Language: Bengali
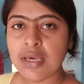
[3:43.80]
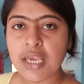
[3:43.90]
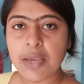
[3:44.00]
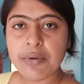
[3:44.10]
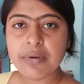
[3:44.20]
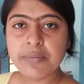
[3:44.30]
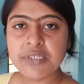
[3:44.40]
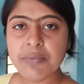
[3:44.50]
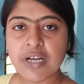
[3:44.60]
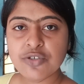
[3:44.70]
এবার ভাবছি
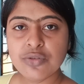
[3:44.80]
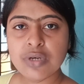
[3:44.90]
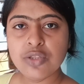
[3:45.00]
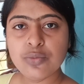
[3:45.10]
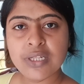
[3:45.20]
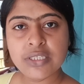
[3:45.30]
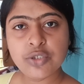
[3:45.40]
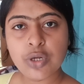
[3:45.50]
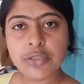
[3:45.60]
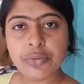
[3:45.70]
বাসন ধোয়ার দুবালতি
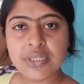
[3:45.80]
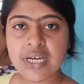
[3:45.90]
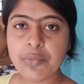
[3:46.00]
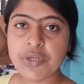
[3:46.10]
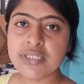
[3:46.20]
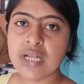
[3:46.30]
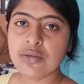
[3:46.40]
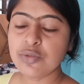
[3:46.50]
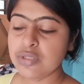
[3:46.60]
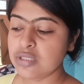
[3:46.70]
জল তুলে তারপরে স্নান
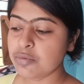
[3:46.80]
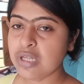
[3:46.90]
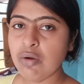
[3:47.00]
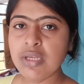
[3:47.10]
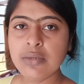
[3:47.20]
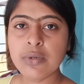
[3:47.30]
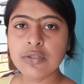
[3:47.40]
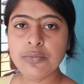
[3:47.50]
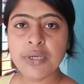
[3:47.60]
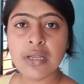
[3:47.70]
করতে যাব তাহলে কি
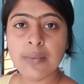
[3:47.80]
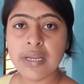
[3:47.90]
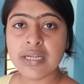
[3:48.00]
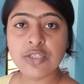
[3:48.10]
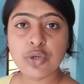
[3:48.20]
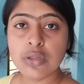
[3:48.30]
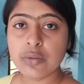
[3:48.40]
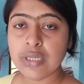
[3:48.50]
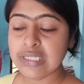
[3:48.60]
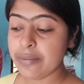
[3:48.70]
বলতো বিকালবেলায় আর জল
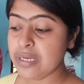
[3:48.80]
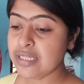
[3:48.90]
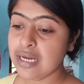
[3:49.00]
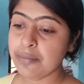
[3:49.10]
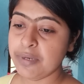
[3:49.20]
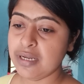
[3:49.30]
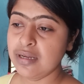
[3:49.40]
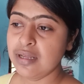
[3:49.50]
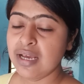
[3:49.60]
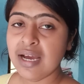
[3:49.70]
তোলার ঝামেলা থাকবে না
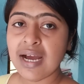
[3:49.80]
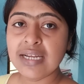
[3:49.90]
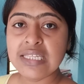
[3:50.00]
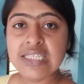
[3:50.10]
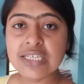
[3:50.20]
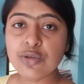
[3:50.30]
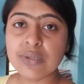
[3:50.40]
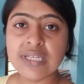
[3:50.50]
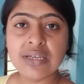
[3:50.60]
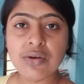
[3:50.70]
আর নিচে
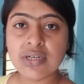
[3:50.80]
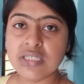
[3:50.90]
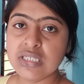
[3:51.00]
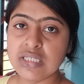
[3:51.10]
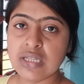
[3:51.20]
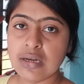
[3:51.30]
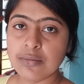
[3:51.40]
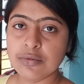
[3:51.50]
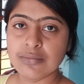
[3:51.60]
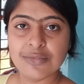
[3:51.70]
তোমাদেরকেও একটা জিনিস
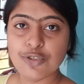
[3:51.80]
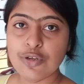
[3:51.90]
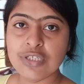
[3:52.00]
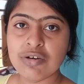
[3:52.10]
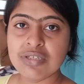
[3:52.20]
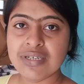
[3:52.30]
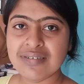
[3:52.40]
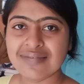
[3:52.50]
দেখাবো চলো যাওয়া যাক